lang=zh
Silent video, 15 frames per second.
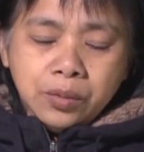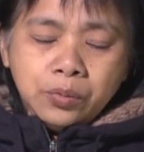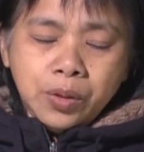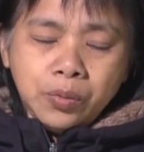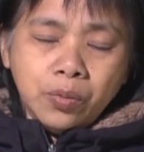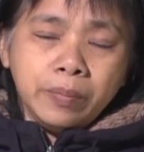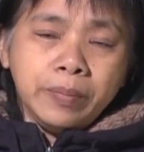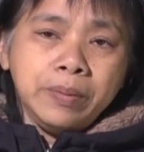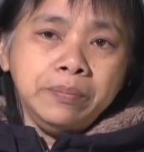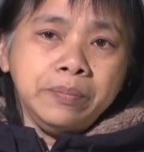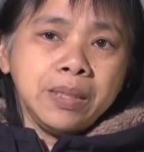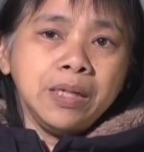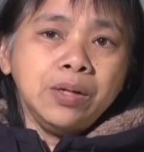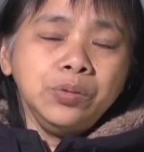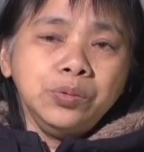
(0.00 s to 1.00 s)
为我们
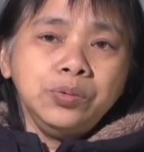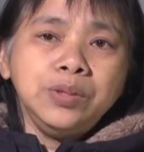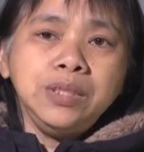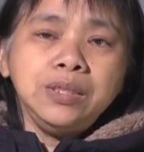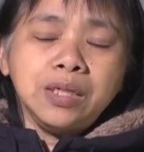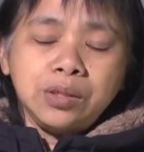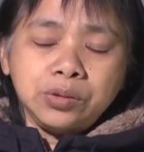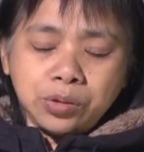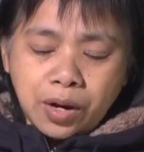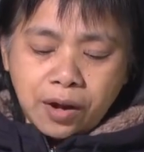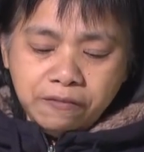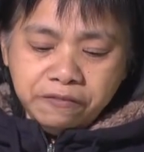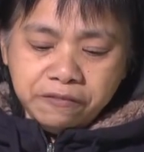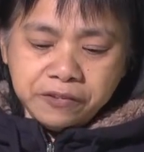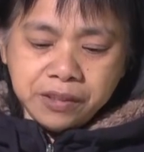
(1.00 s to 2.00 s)
没有努力的
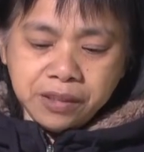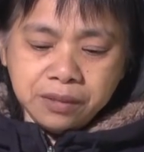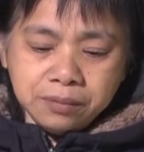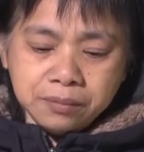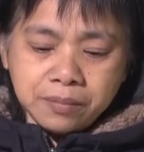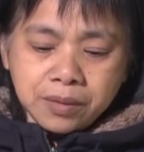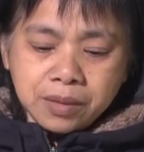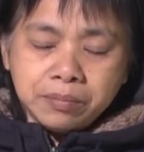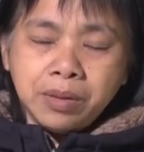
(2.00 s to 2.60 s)
传福音、